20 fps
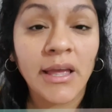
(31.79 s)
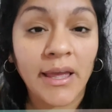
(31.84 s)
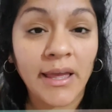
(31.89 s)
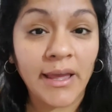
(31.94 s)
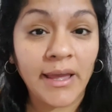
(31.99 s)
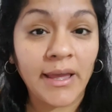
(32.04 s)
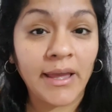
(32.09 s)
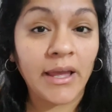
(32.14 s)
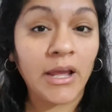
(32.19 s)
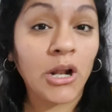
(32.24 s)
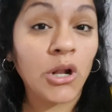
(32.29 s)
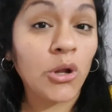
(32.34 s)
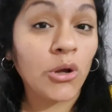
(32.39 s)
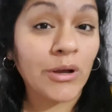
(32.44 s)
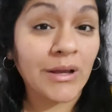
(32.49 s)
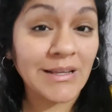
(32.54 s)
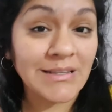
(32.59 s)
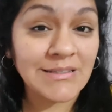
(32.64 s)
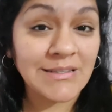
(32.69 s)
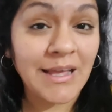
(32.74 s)
Eh,
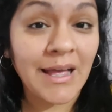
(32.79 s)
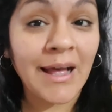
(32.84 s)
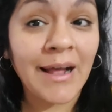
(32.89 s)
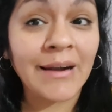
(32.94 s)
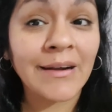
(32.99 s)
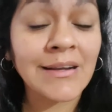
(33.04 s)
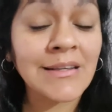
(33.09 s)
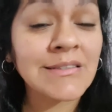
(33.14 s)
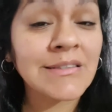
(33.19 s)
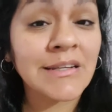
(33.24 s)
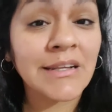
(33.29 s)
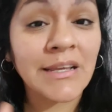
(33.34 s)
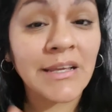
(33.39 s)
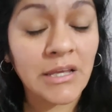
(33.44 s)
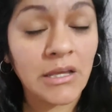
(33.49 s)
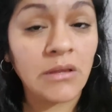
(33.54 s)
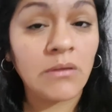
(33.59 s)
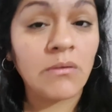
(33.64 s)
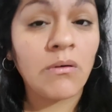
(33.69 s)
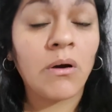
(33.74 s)
lo que se ha
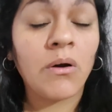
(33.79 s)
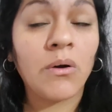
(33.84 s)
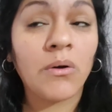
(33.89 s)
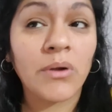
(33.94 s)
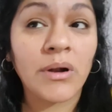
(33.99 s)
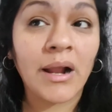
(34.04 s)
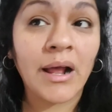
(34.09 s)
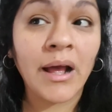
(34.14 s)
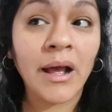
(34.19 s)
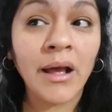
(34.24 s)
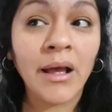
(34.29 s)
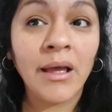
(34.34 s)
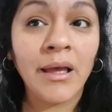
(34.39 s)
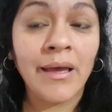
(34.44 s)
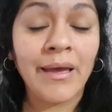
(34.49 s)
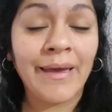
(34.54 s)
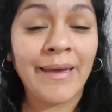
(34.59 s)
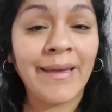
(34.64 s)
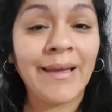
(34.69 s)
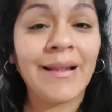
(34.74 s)
restringido ahora
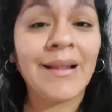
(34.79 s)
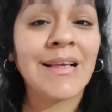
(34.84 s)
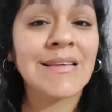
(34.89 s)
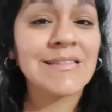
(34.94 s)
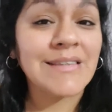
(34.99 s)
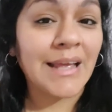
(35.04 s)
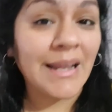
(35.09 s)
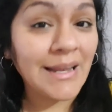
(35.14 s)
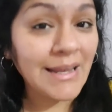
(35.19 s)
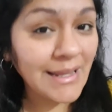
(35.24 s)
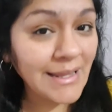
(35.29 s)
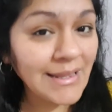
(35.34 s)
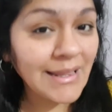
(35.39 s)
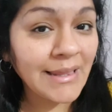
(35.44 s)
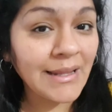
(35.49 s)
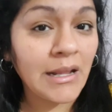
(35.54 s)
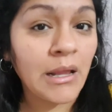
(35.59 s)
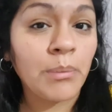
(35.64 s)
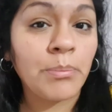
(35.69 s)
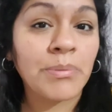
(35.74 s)
es la
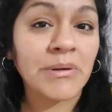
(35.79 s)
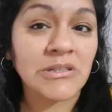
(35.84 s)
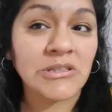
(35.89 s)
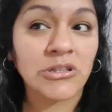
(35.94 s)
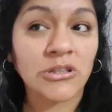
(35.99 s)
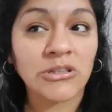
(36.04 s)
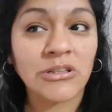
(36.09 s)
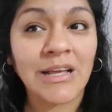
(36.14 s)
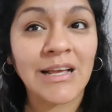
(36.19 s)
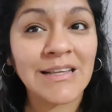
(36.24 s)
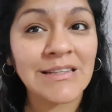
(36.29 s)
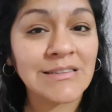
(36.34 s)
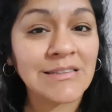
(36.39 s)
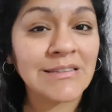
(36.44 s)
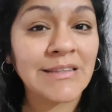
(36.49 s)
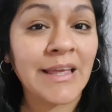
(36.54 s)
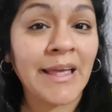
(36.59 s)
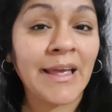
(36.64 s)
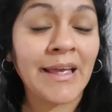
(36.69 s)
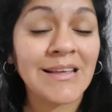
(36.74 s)
salida de las
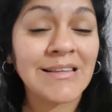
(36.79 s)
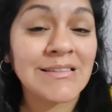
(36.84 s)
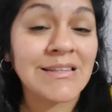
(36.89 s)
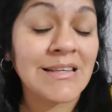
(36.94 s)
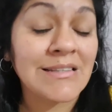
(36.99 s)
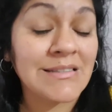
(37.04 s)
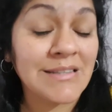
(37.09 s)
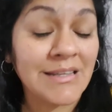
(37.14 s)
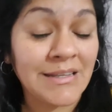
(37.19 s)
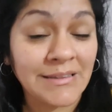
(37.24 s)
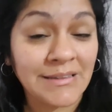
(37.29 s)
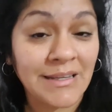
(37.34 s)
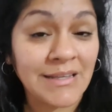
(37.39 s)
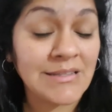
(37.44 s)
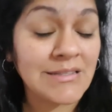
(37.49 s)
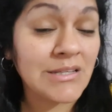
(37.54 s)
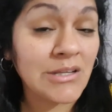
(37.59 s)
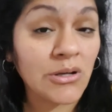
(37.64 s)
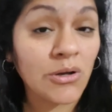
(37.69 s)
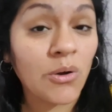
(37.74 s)
personas de
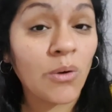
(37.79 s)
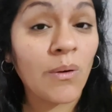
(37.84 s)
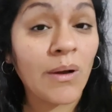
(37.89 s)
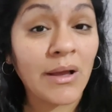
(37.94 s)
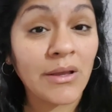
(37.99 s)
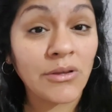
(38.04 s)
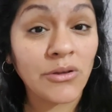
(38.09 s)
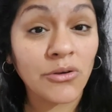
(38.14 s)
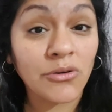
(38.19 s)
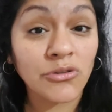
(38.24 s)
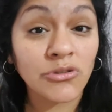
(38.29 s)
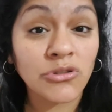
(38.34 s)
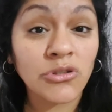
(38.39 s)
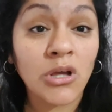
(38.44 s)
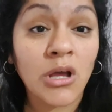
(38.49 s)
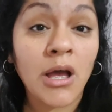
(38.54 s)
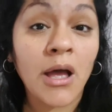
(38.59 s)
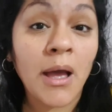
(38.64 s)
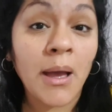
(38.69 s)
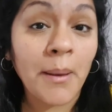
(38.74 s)
65 años
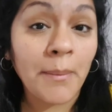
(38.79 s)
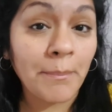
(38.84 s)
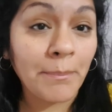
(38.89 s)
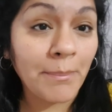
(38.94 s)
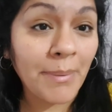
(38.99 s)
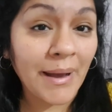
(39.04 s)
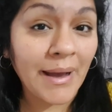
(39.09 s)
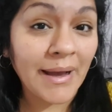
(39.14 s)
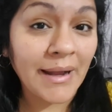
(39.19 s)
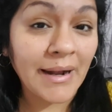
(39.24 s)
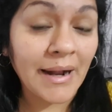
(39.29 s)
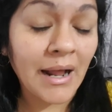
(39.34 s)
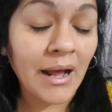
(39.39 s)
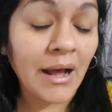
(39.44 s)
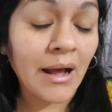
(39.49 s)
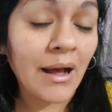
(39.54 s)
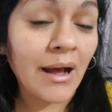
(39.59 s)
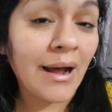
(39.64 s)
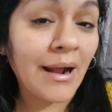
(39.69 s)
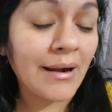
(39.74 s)

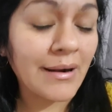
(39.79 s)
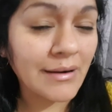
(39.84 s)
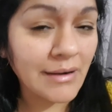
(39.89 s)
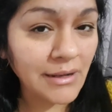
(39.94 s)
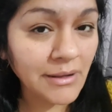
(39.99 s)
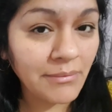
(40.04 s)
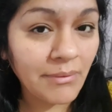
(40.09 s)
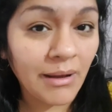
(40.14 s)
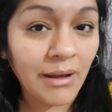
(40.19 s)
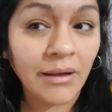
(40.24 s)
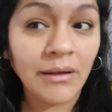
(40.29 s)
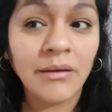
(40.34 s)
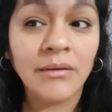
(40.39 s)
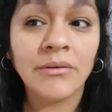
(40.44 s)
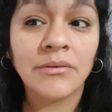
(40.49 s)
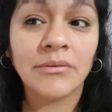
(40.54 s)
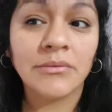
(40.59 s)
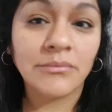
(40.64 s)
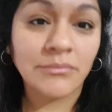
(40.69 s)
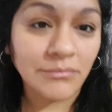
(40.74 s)
para arriba,
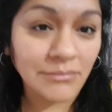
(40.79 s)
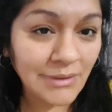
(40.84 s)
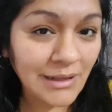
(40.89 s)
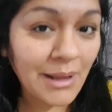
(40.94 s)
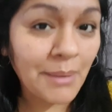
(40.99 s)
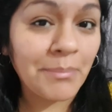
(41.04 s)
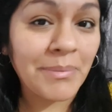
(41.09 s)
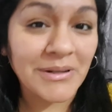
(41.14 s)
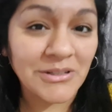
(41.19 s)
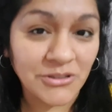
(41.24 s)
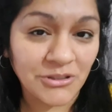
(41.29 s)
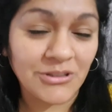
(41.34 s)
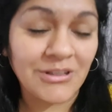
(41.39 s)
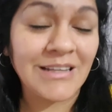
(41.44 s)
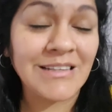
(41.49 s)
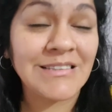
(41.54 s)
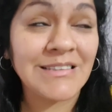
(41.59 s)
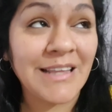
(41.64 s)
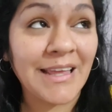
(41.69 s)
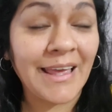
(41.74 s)
las
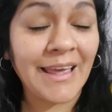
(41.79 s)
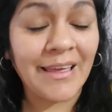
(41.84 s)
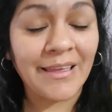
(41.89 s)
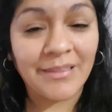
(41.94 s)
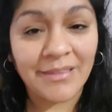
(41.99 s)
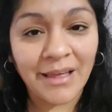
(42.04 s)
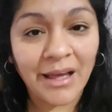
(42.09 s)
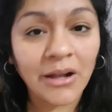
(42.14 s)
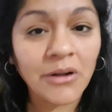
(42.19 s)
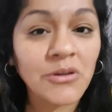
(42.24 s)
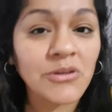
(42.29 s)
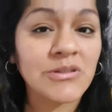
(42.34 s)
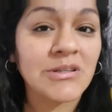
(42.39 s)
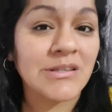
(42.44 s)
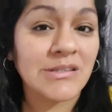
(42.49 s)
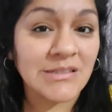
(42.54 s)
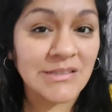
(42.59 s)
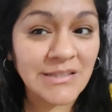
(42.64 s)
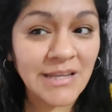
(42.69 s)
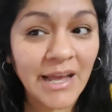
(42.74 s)
personas de edad, los
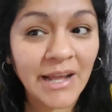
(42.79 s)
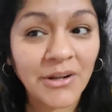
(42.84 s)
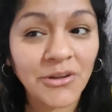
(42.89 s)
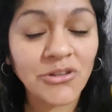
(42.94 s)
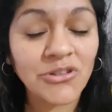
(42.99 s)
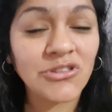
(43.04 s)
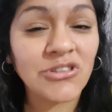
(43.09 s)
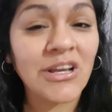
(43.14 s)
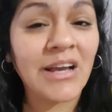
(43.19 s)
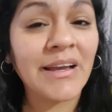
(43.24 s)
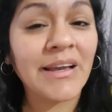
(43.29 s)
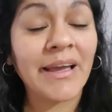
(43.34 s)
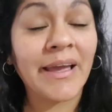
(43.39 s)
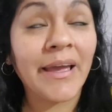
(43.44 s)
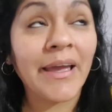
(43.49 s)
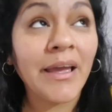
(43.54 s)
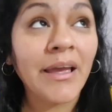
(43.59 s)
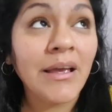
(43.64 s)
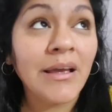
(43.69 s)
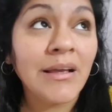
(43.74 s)
ancianos, ya
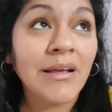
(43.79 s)
que